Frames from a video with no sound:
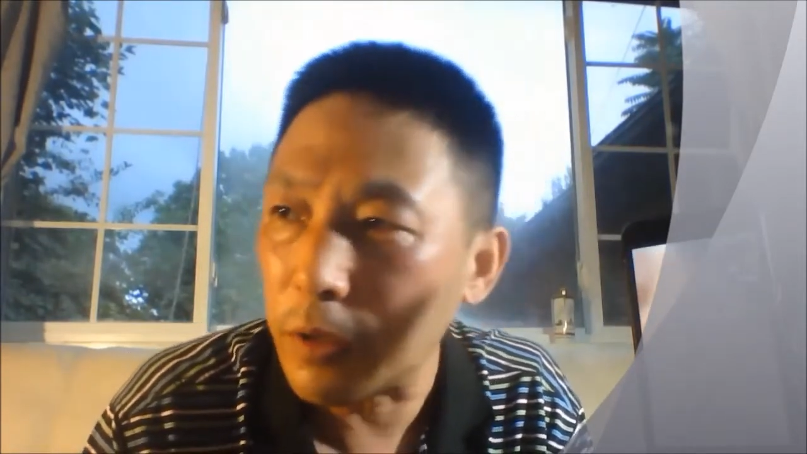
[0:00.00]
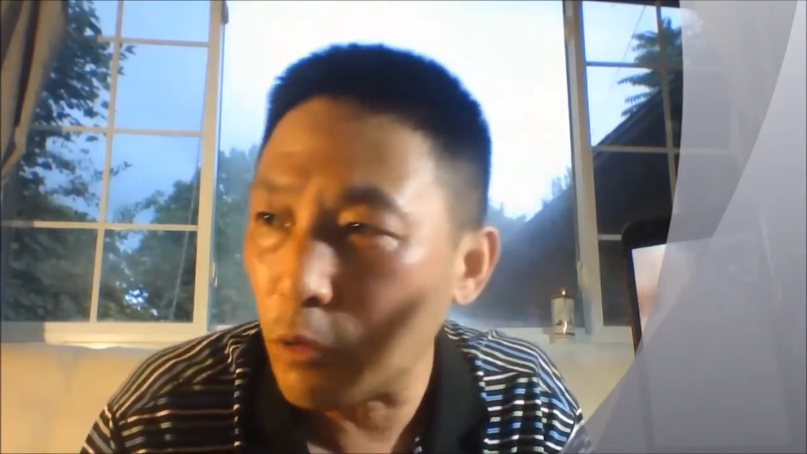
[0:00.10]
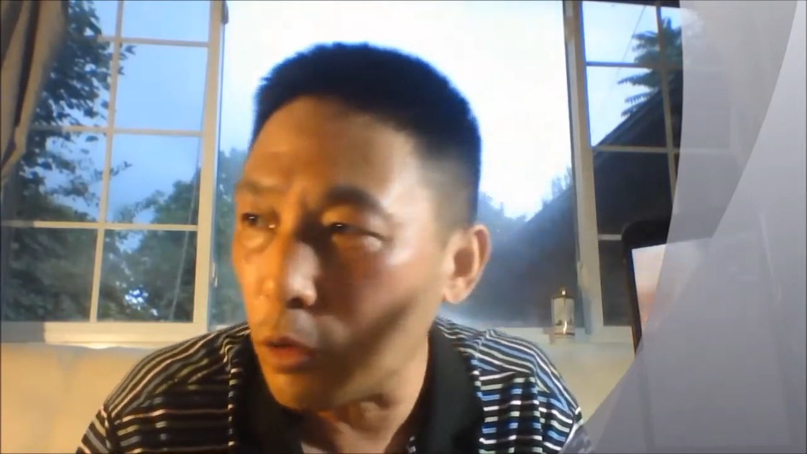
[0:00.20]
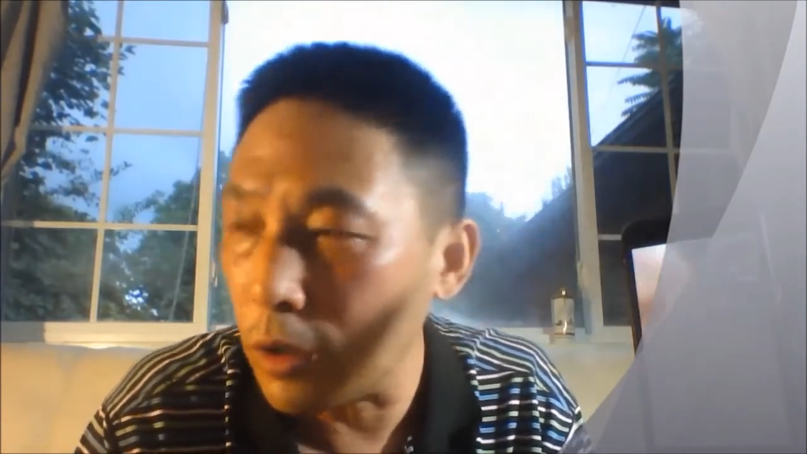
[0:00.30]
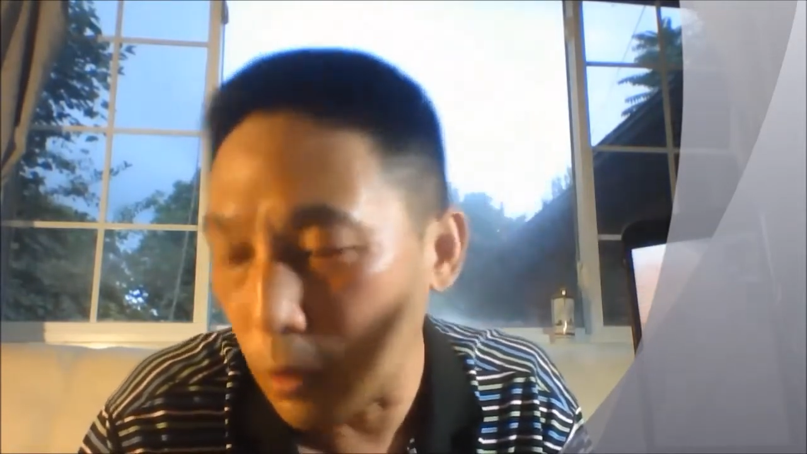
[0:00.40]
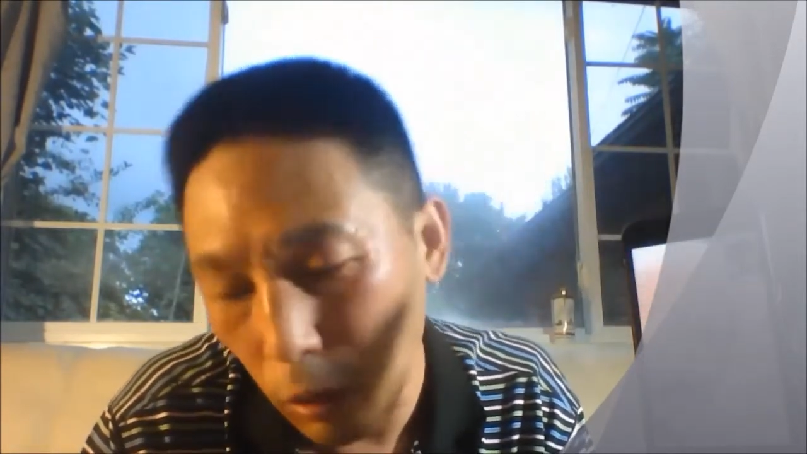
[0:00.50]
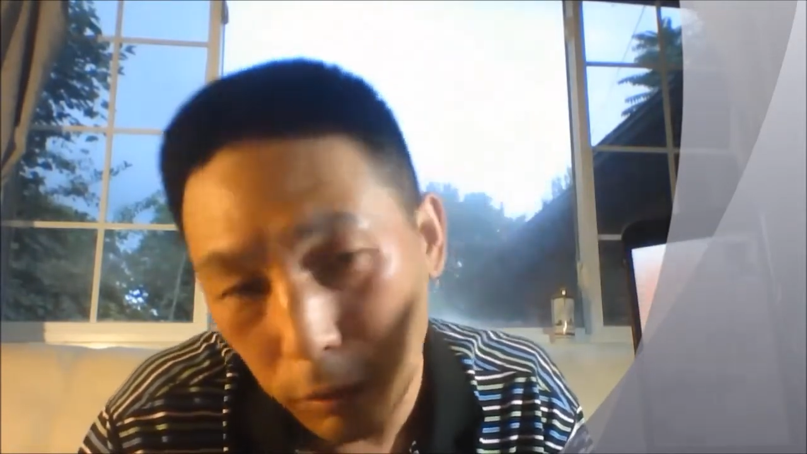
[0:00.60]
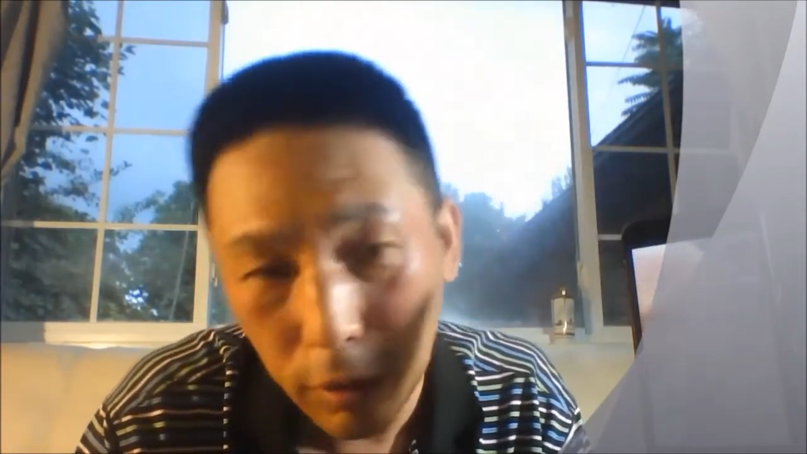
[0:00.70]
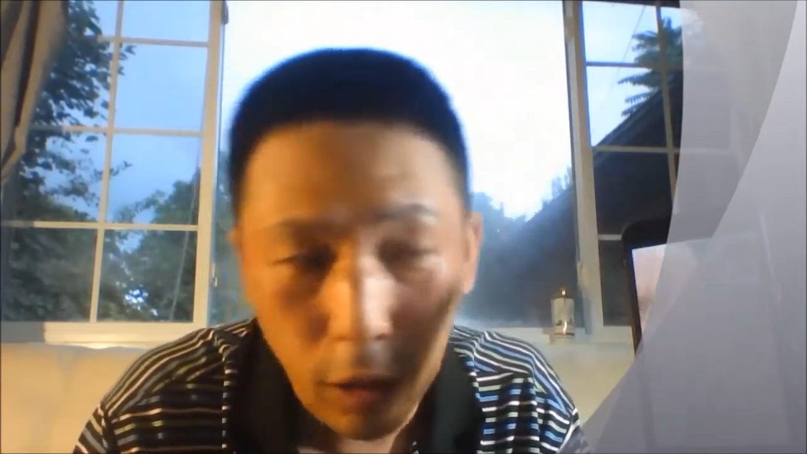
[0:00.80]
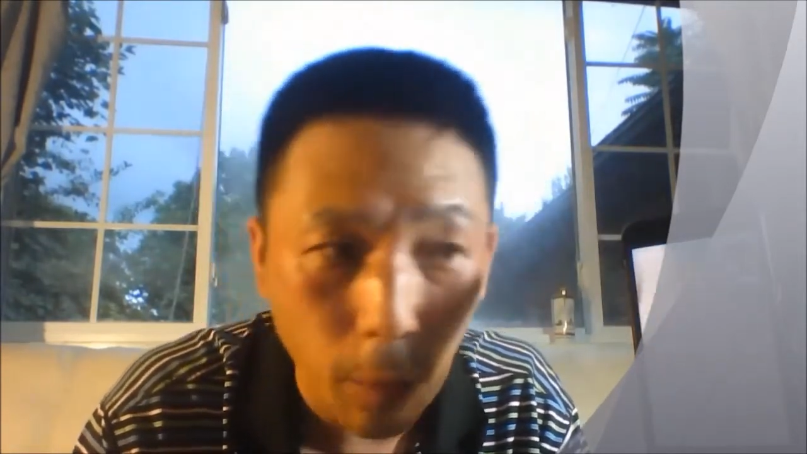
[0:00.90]
郭呃，郭
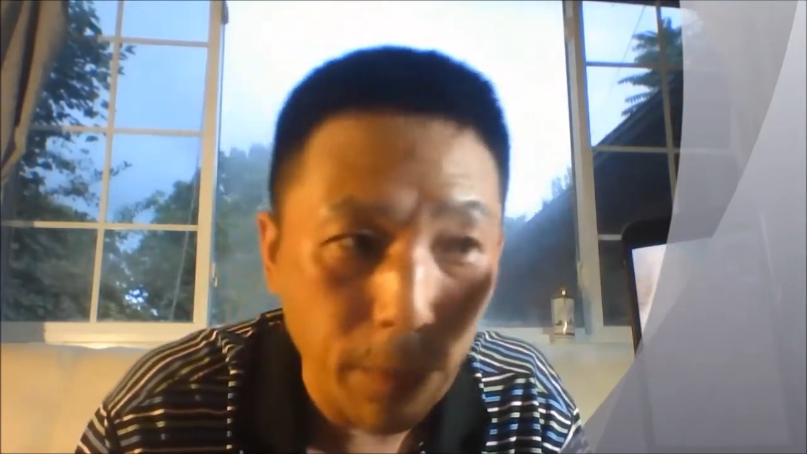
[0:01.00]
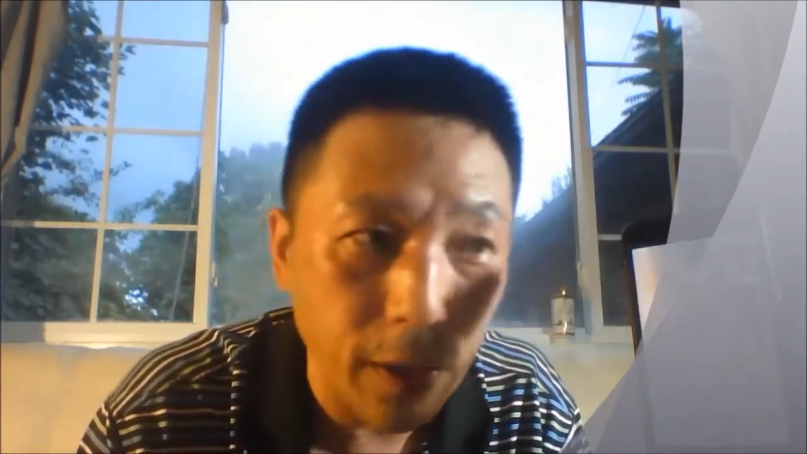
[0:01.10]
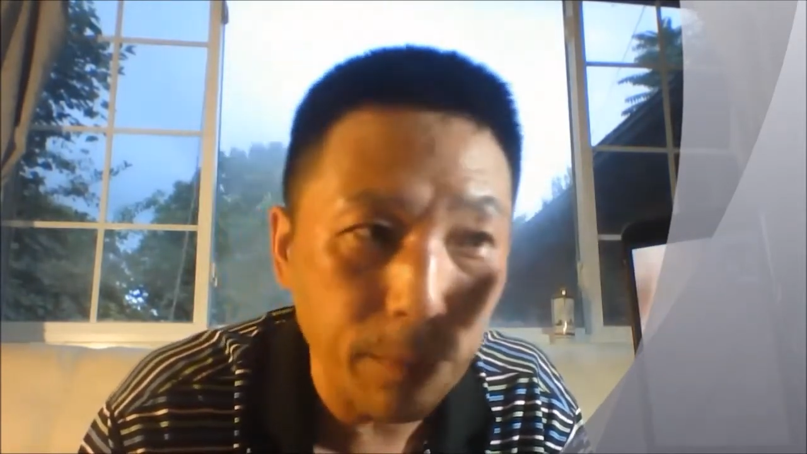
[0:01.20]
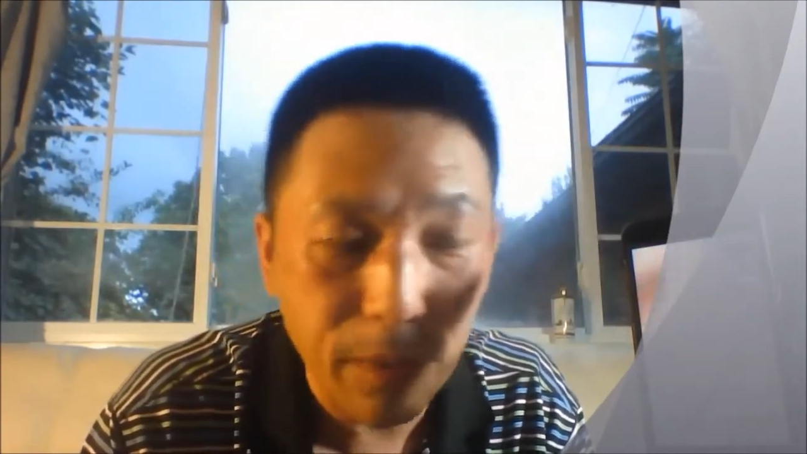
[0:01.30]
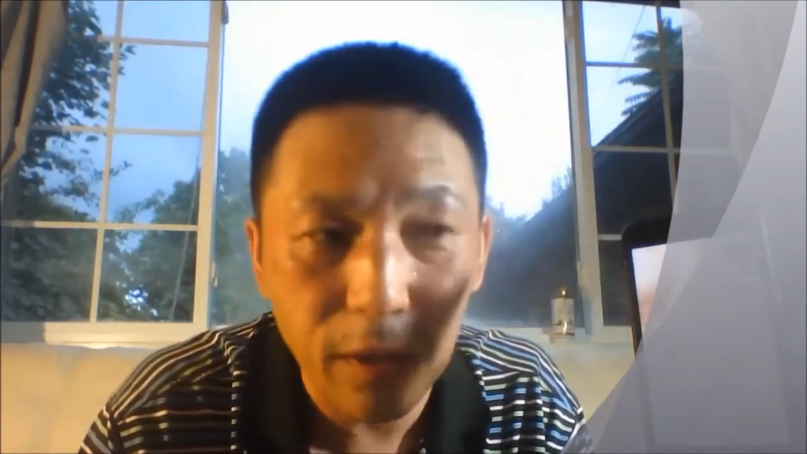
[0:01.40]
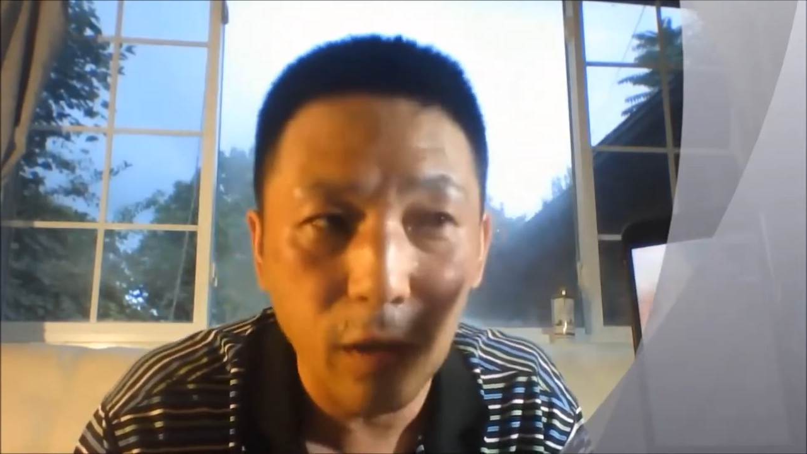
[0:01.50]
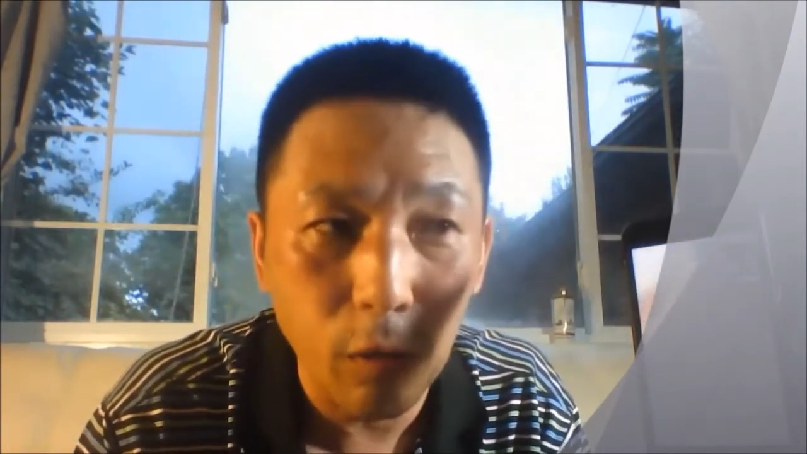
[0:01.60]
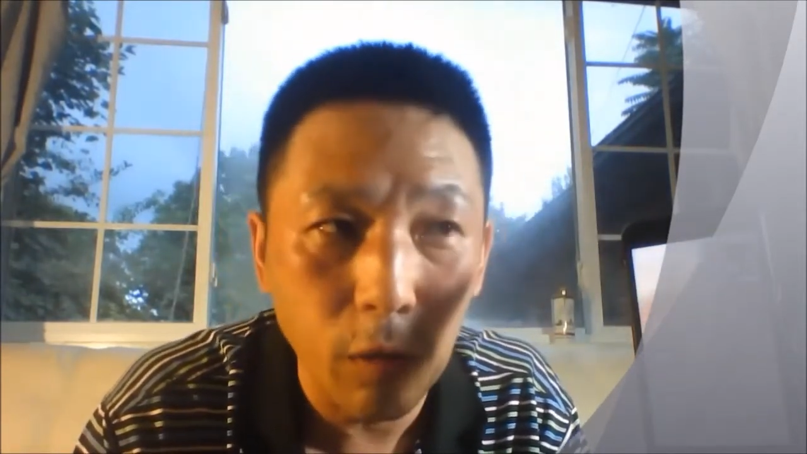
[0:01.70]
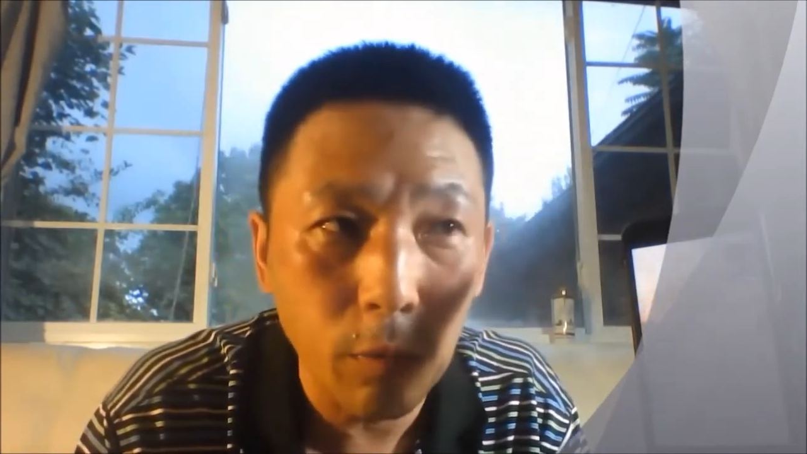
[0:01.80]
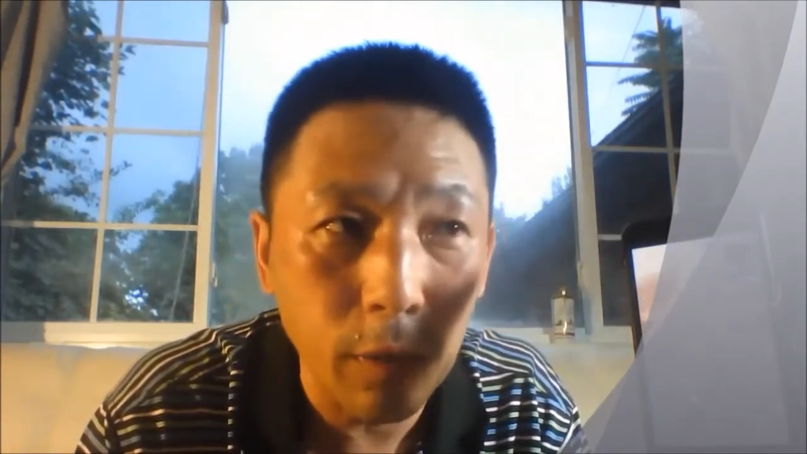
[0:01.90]
文贵告别人，别人告
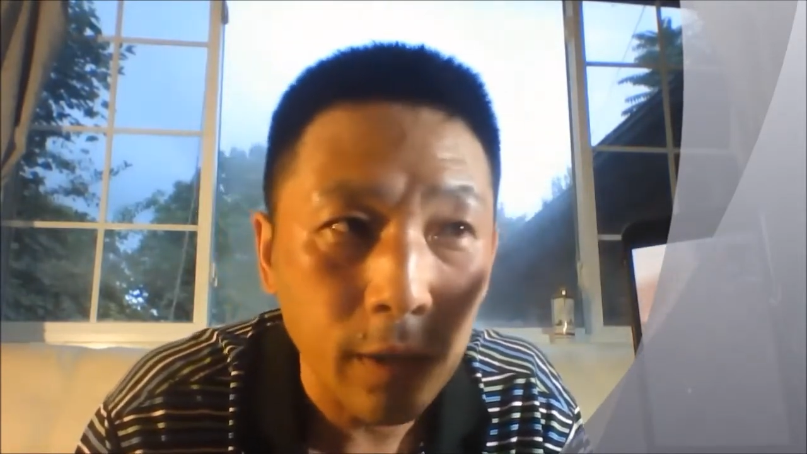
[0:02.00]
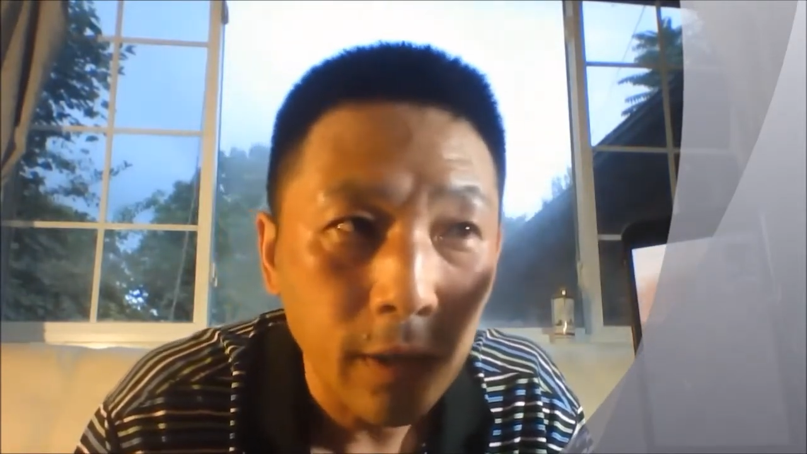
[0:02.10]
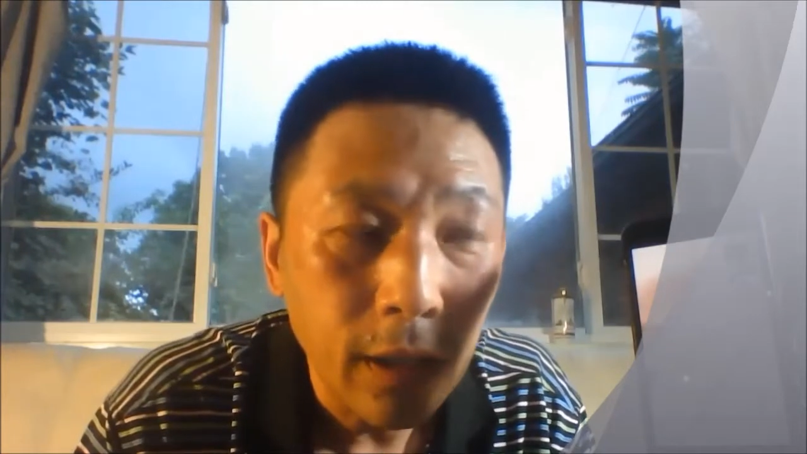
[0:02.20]
郭文贵，